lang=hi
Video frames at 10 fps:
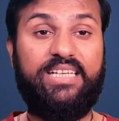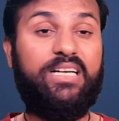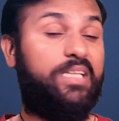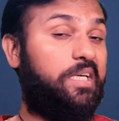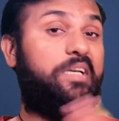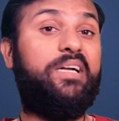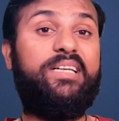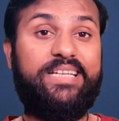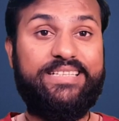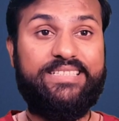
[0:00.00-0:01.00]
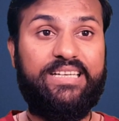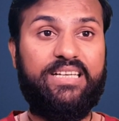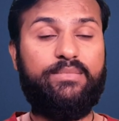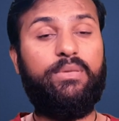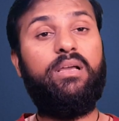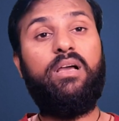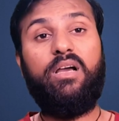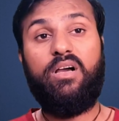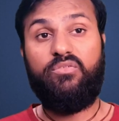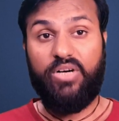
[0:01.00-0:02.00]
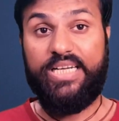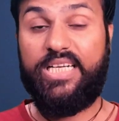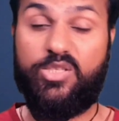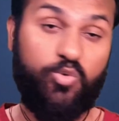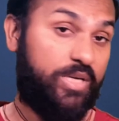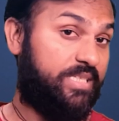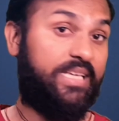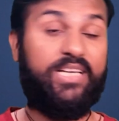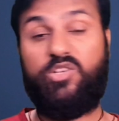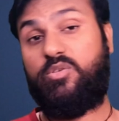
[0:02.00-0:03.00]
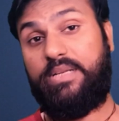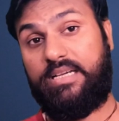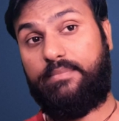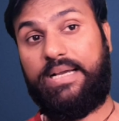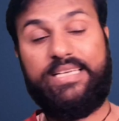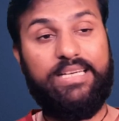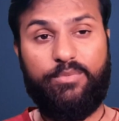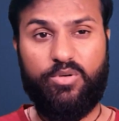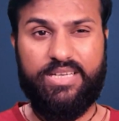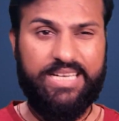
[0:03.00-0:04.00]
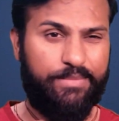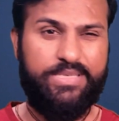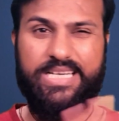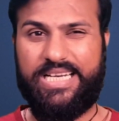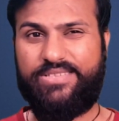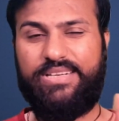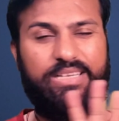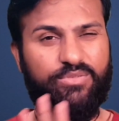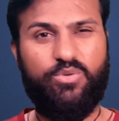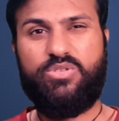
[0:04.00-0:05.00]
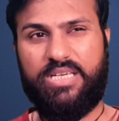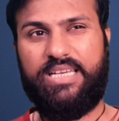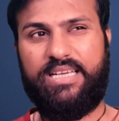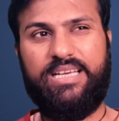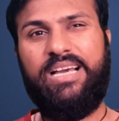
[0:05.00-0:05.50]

यानी अदर कंट्रीज़ के लिए इसमें वन टच ओ देखने को मिलेगा बाकी आप लोग के क्या विचार इस वाले फ़ोन्स के लेके